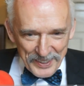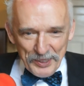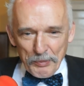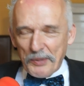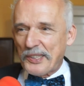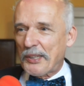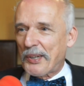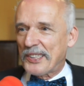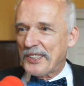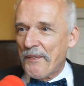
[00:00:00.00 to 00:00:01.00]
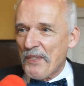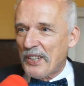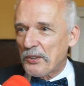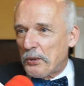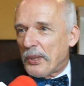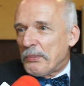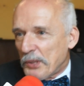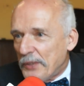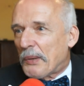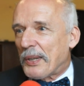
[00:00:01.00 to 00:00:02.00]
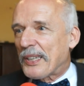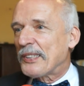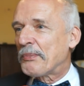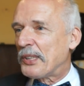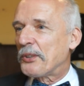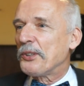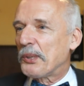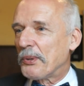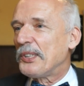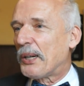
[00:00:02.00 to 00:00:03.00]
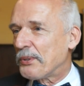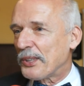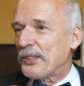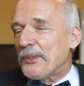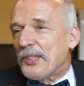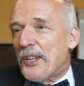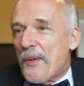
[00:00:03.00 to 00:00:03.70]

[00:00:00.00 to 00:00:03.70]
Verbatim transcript: w restauracji, to drugie jest możliwe, bo jak ja jestem gdzieś gościem oddziału, to rzeczywiście